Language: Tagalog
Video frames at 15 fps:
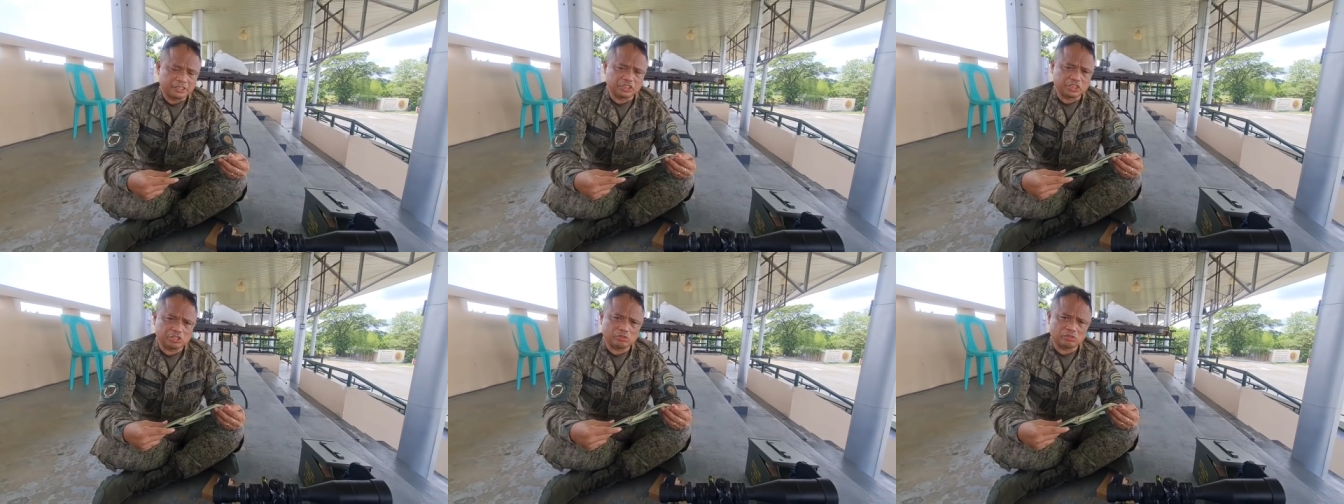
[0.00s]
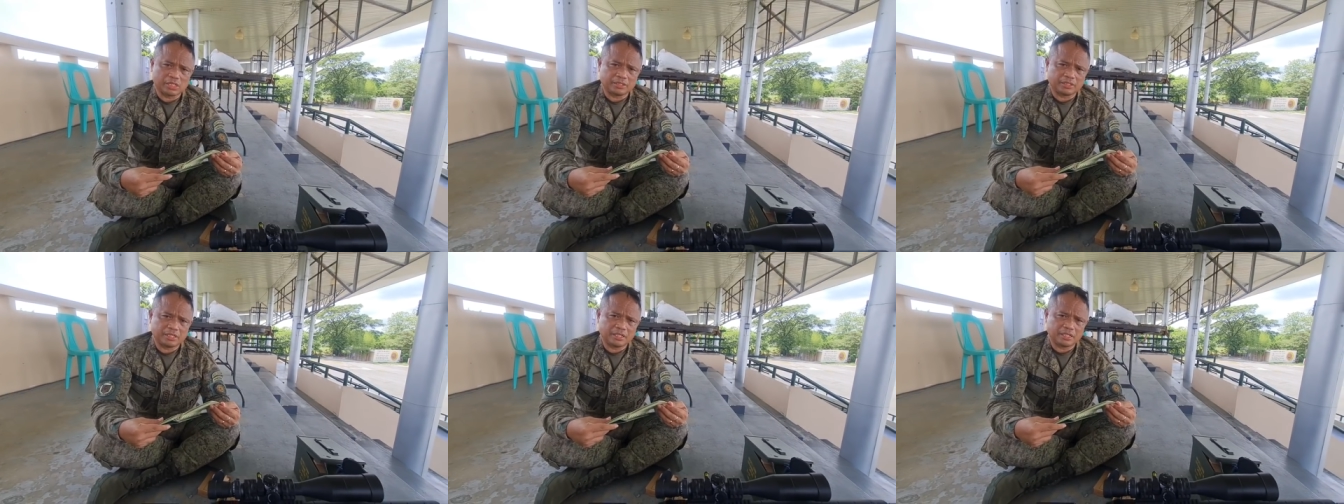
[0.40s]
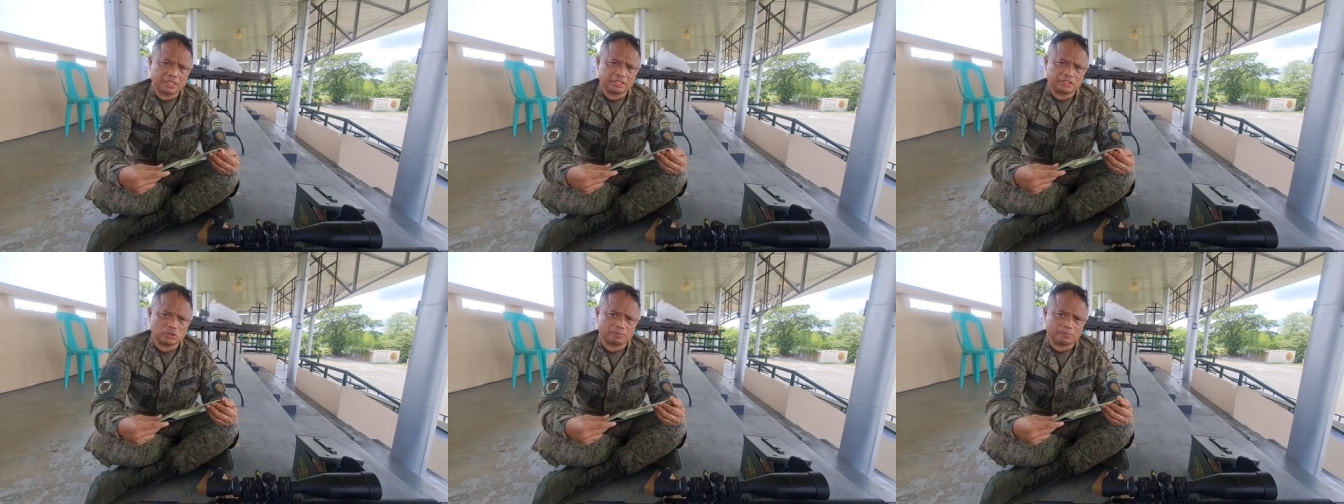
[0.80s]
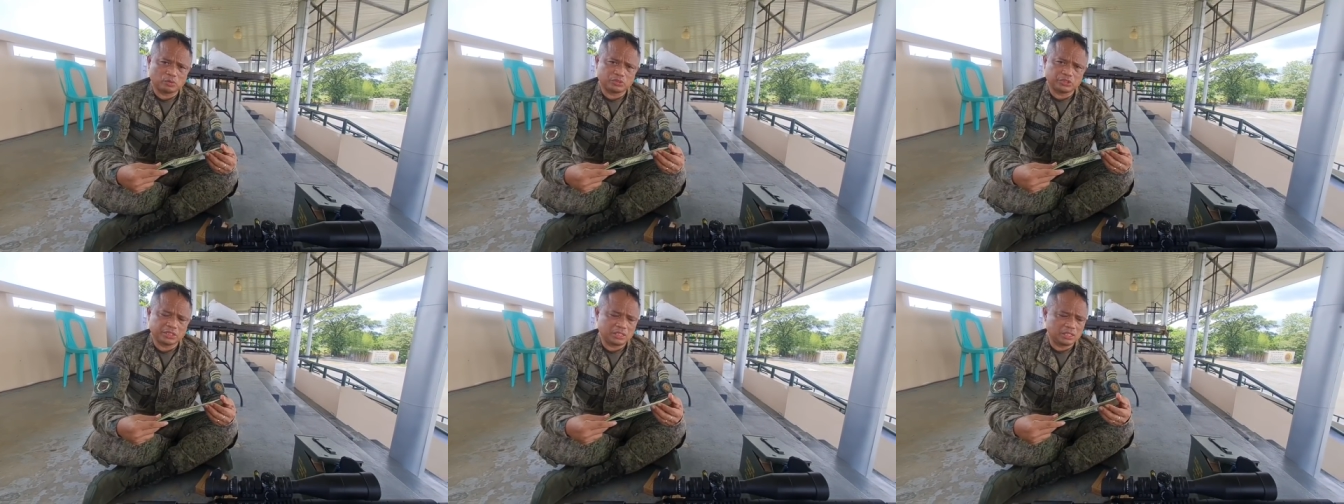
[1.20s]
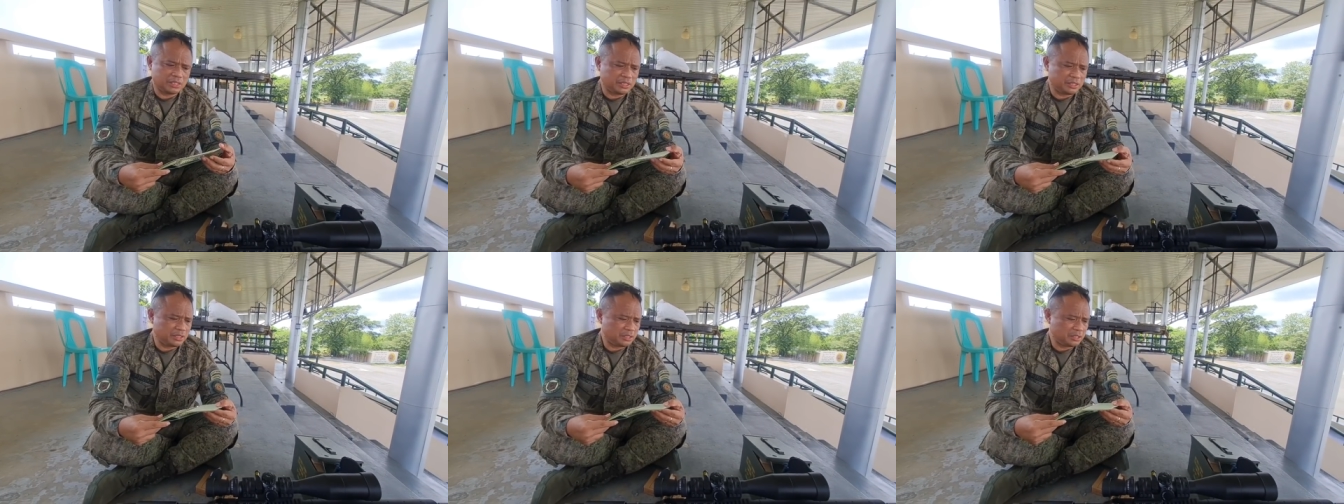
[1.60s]
zero natin and
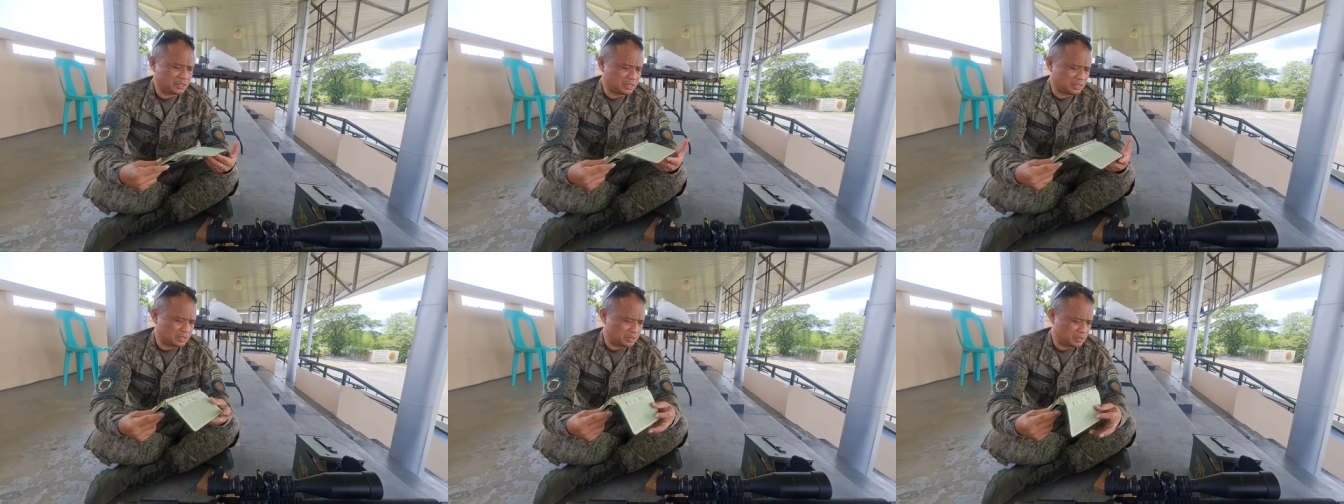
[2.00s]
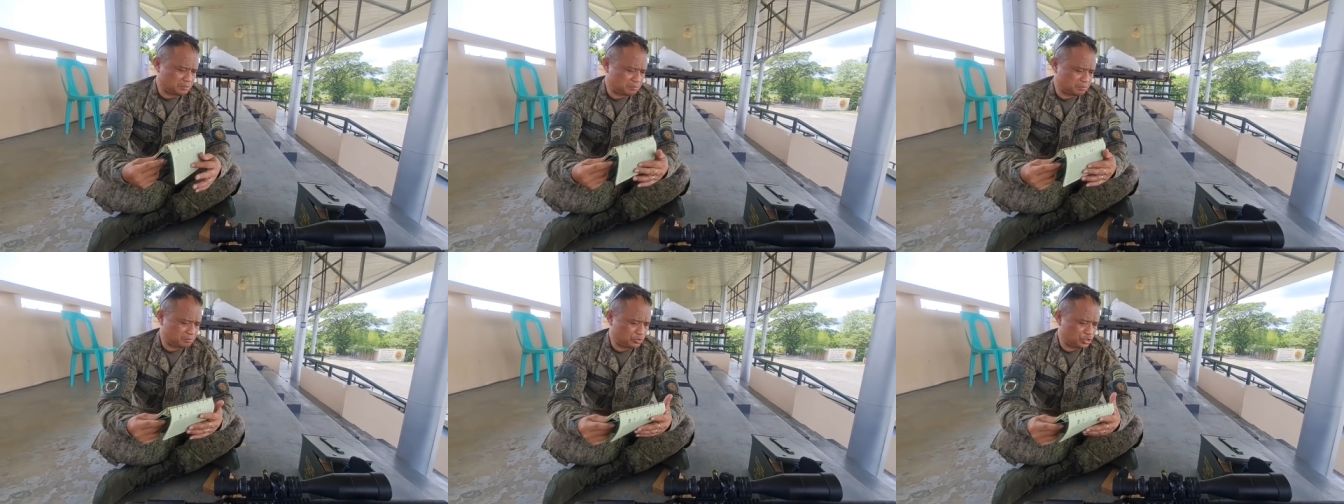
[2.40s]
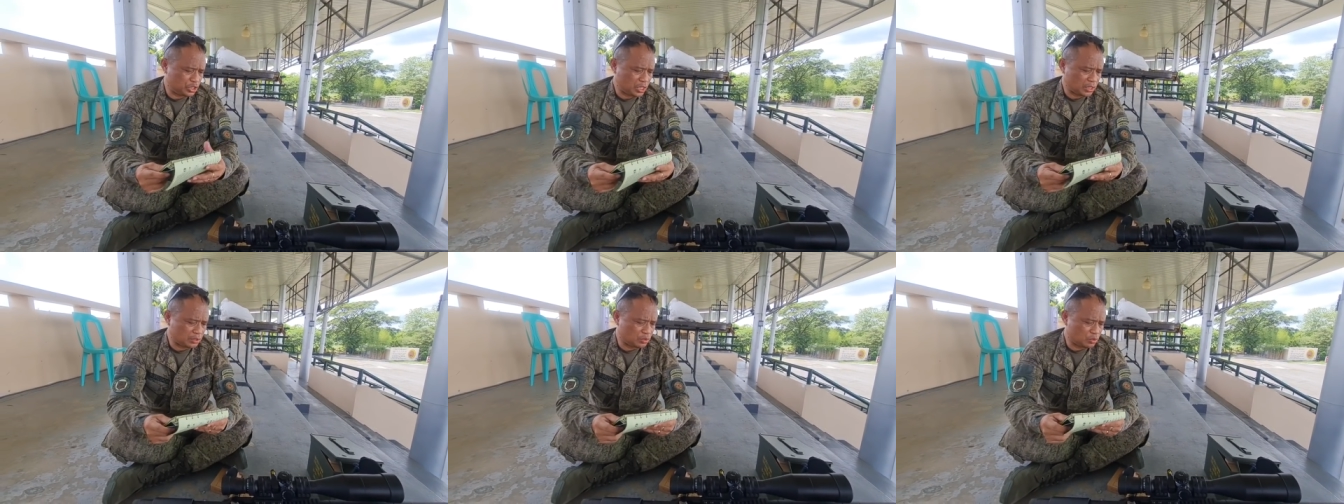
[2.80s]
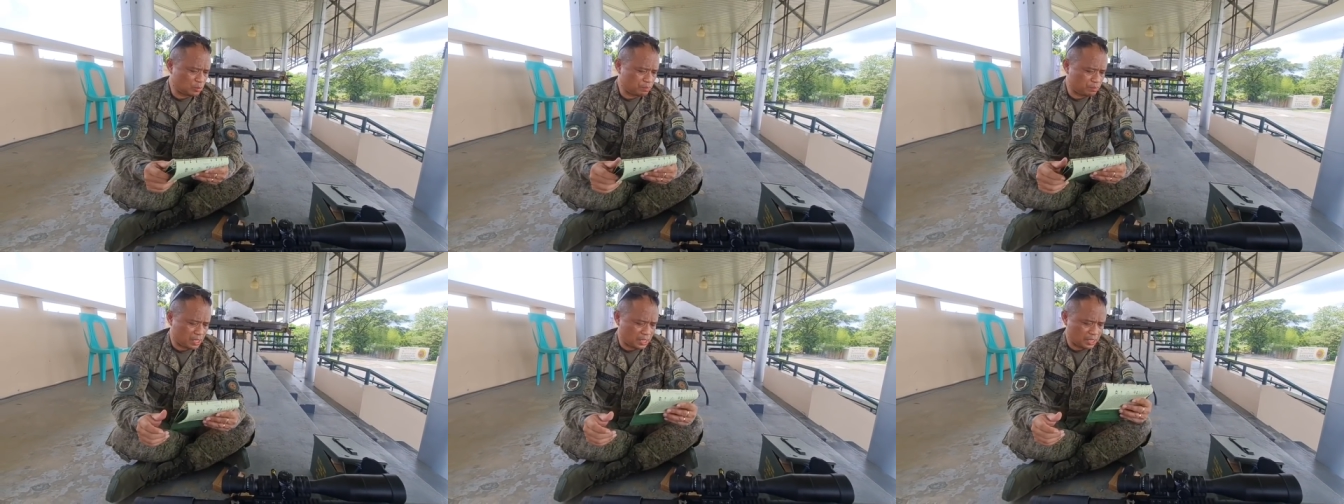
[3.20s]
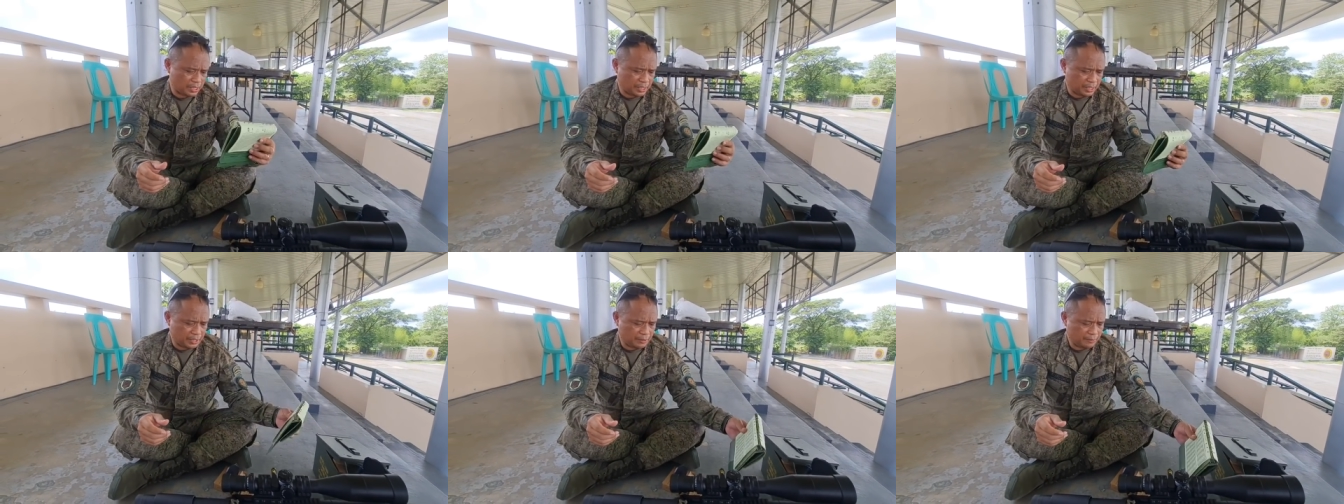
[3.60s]
supposedly ang shot group
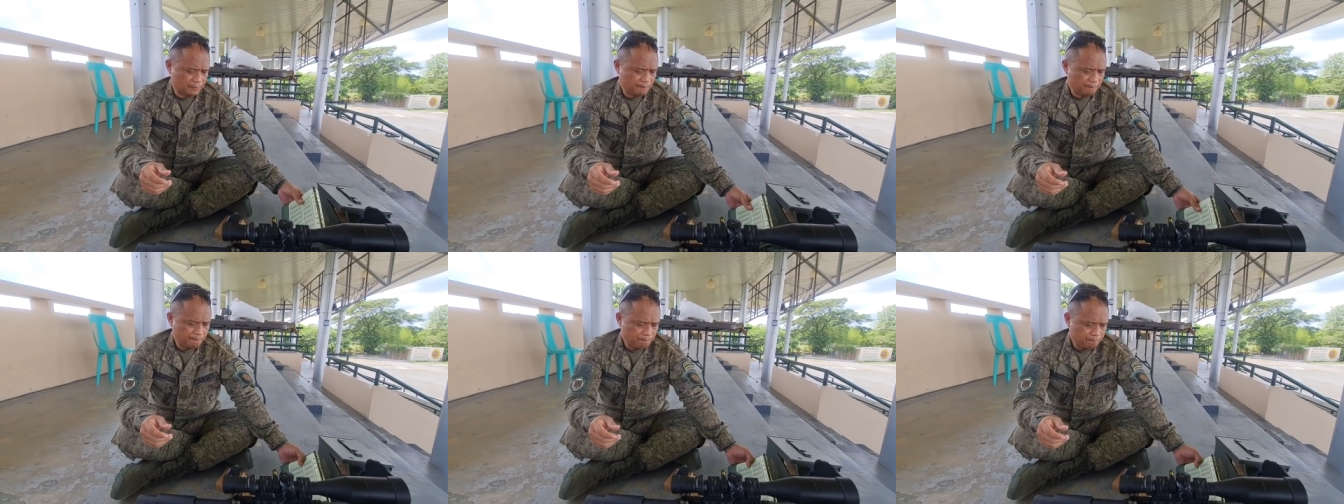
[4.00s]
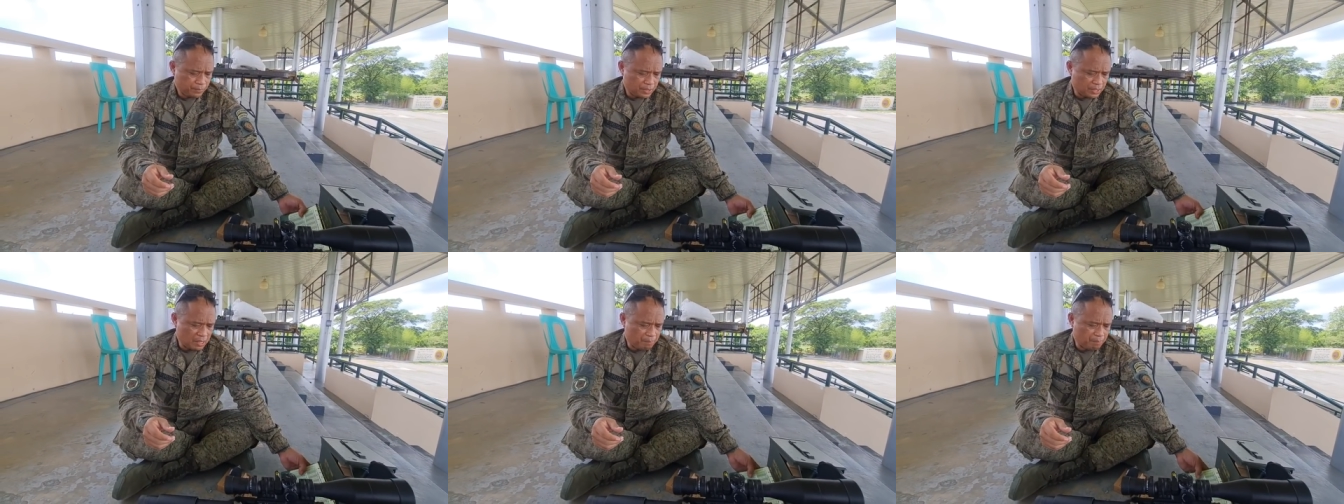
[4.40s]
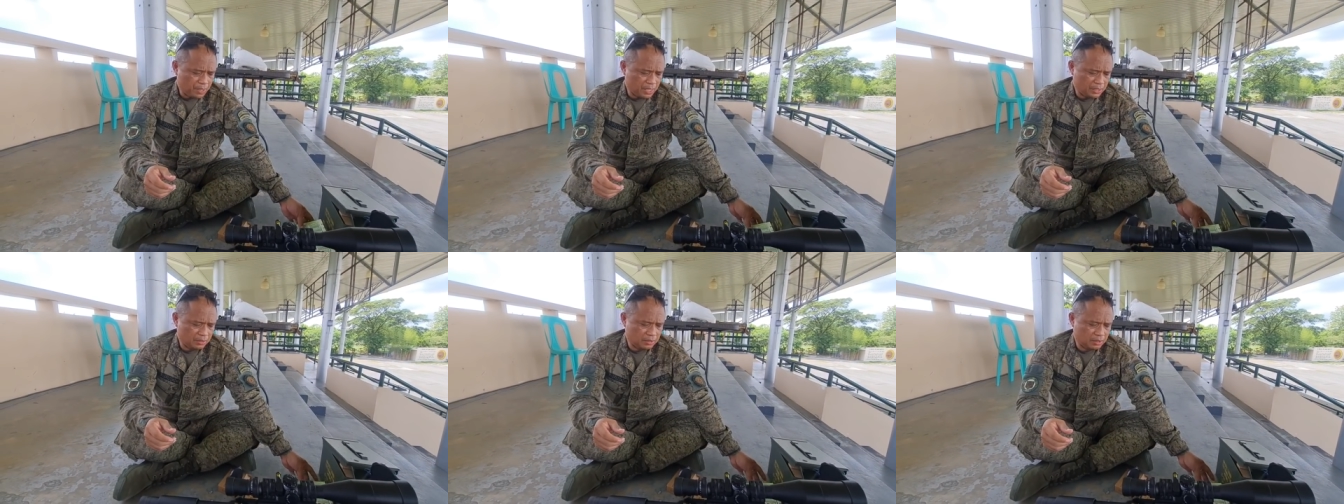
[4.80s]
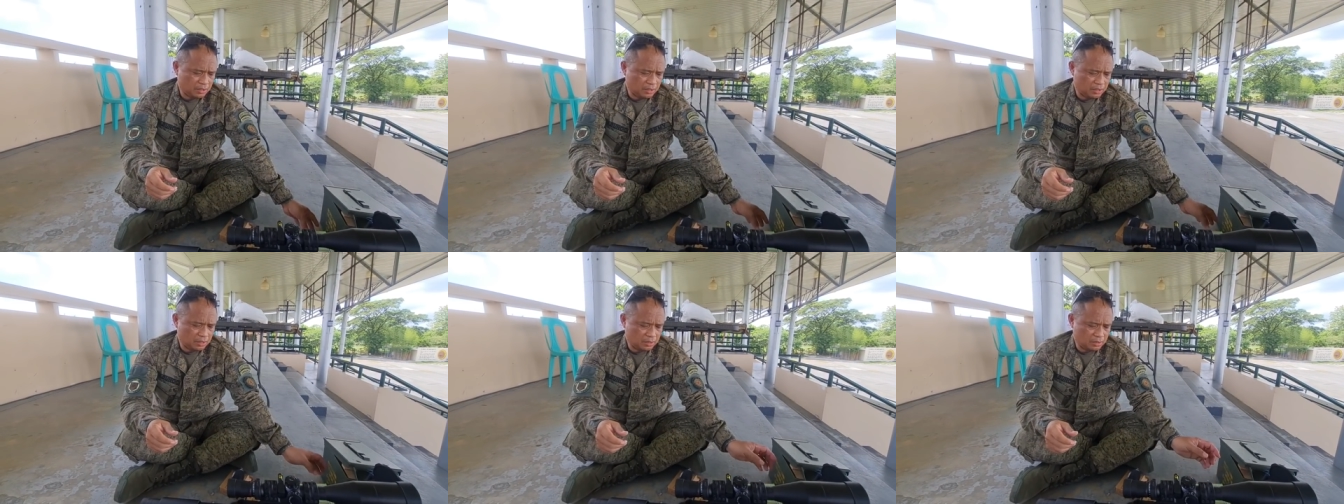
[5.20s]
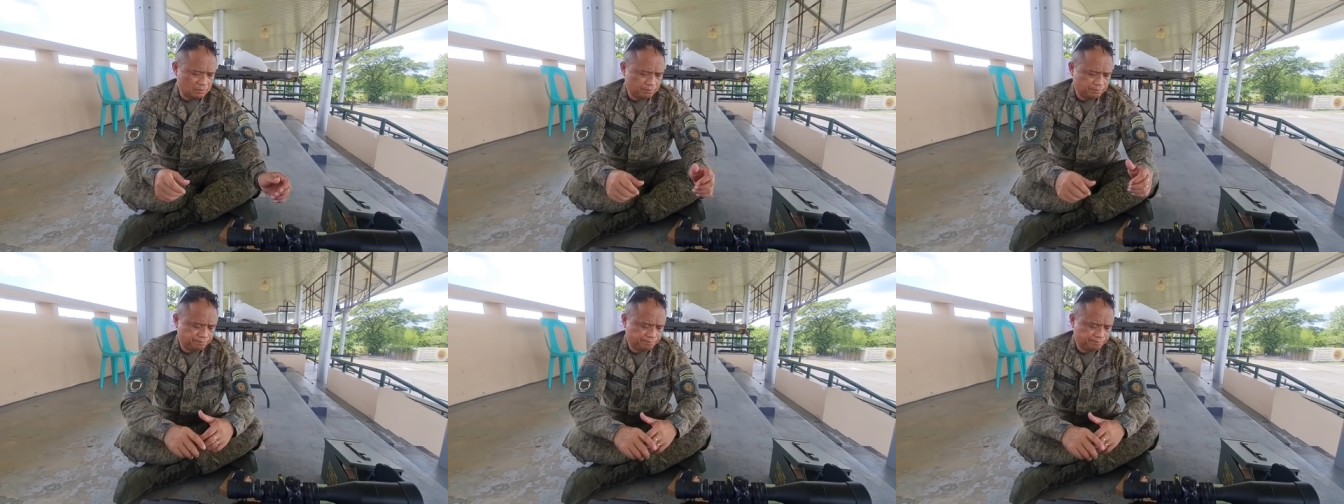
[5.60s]
ay dapat uh,